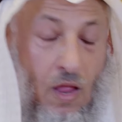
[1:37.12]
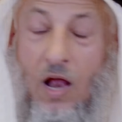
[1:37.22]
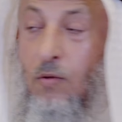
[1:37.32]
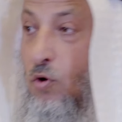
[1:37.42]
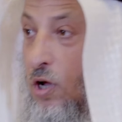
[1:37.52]

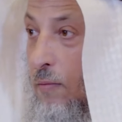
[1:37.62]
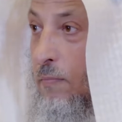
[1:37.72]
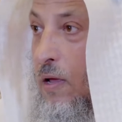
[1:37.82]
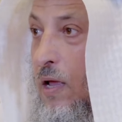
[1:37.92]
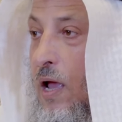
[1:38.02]

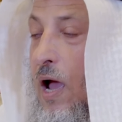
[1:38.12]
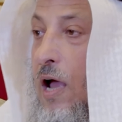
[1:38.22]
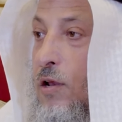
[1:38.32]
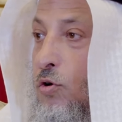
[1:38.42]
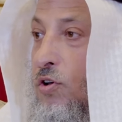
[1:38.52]
المهم
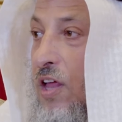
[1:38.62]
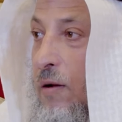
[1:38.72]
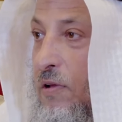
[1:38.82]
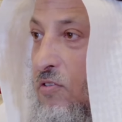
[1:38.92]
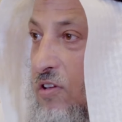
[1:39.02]
أن
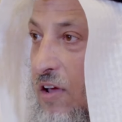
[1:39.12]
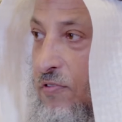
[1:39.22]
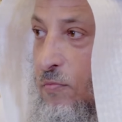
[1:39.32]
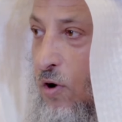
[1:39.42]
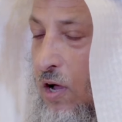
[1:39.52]
يكثر من الصيام
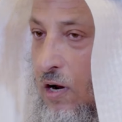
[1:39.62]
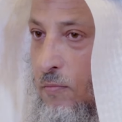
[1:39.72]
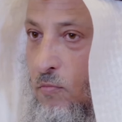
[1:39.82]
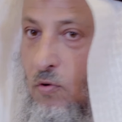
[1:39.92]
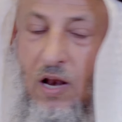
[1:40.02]
في
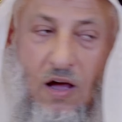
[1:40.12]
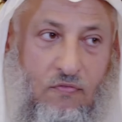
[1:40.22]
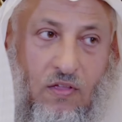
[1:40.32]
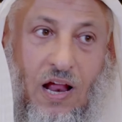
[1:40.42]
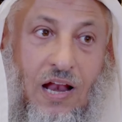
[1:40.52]
محرم
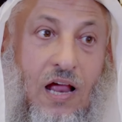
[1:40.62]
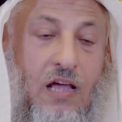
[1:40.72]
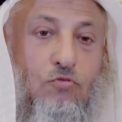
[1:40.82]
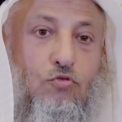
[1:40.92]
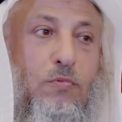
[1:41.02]
والأفضل أن لا
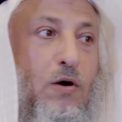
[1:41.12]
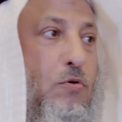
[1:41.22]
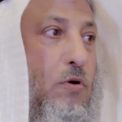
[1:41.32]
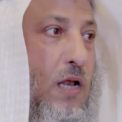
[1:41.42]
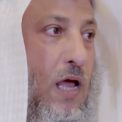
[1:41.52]

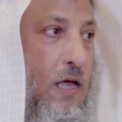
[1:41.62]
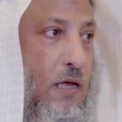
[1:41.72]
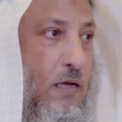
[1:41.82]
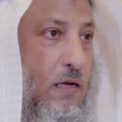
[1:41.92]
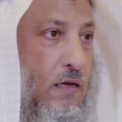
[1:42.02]
يصومه كله
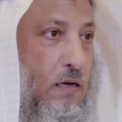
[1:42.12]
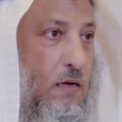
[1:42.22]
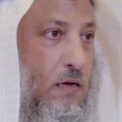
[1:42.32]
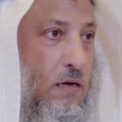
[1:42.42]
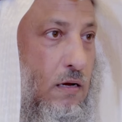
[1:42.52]

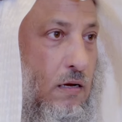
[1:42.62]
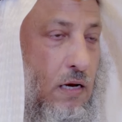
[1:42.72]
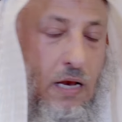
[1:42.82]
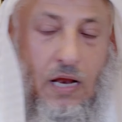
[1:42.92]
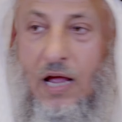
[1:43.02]

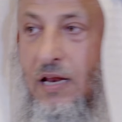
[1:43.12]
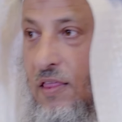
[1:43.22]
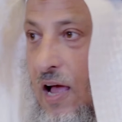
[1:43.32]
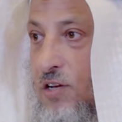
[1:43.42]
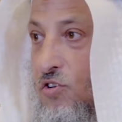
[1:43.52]
لأن
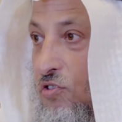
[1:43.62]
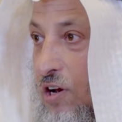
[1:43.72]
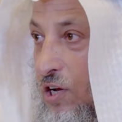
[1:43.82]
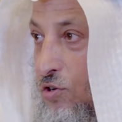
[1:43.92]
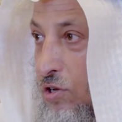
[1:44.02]
حديث عائشة
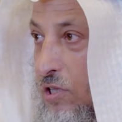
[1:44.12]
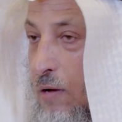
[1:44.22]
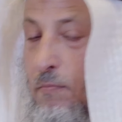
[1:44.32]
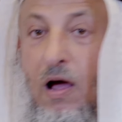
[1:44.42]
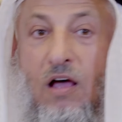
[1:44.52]
صريح
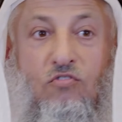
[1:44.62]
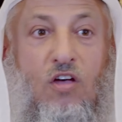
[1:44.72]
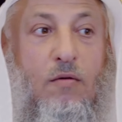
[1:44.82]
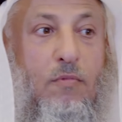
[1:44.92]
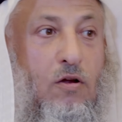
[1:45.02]
جدا ما
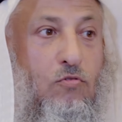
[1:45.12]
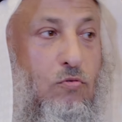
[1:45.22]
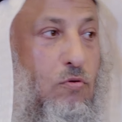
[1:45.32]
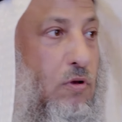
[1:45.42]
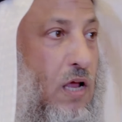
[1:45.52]
صام
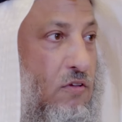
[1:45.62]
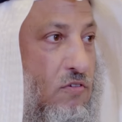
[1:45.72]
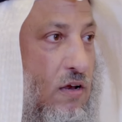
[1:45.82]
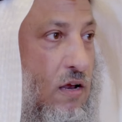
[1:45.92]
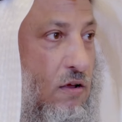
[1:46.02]
رسول الله
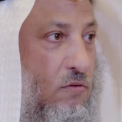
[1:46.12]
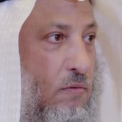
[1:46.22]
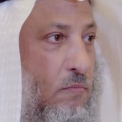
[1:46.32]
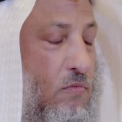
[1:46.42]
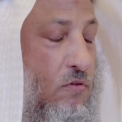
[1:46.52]
صلى الله عليه
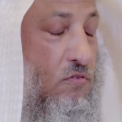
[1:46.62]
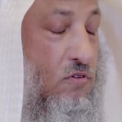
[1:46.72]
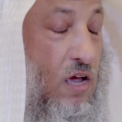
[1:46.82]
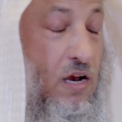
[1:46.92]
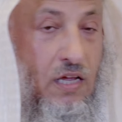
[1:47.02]
وسلم
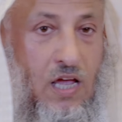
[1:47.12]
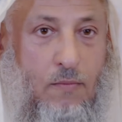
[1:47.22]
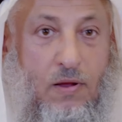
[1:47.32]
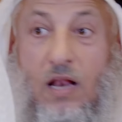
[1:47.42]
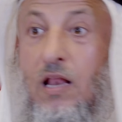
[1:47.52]
شهرا
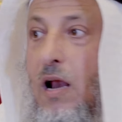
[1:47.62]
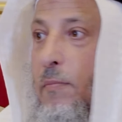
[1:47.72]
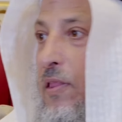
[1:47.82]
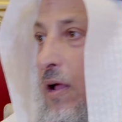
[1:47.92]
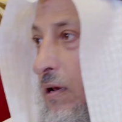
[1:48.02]
كامل إلا
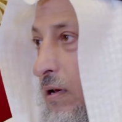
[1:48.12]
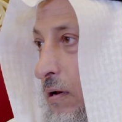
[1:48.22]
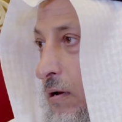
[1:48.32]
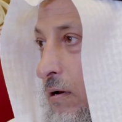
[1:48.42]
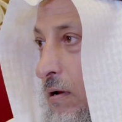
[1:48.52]
رمضان
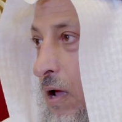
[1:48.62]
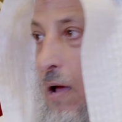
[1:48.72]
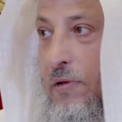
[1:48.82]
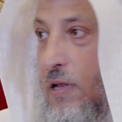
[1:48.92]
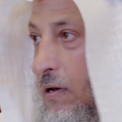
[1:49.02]

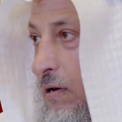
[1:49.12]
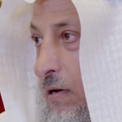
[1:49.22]
أبدا